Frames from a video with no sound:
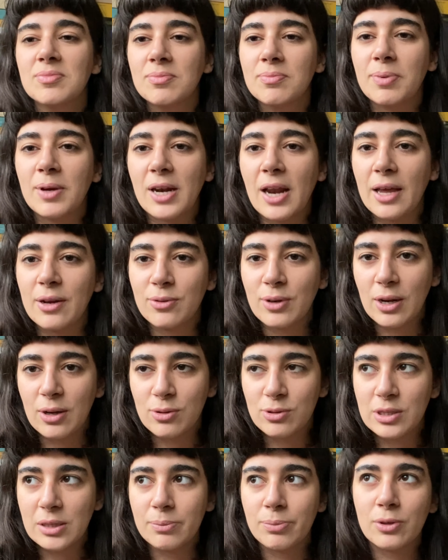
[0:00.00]
per lei non è
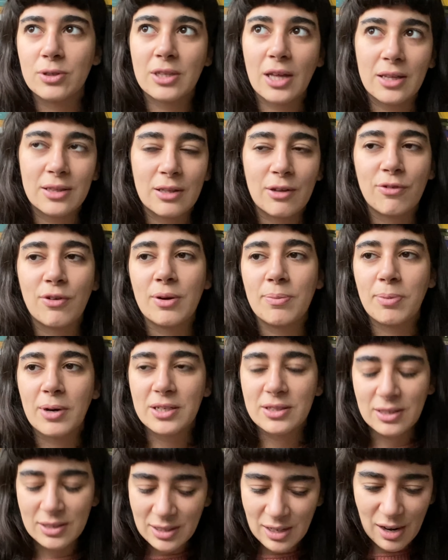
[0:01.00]
così importante far
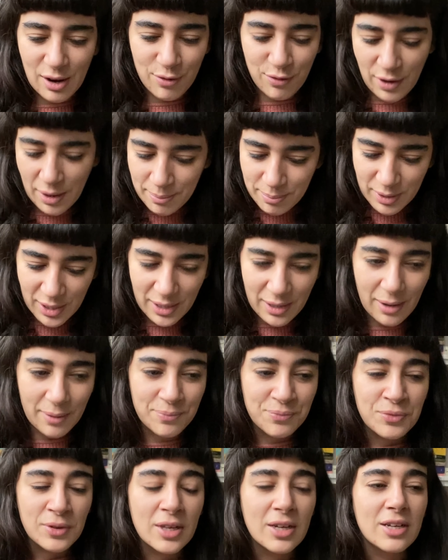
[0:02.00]
parte della fabbrica.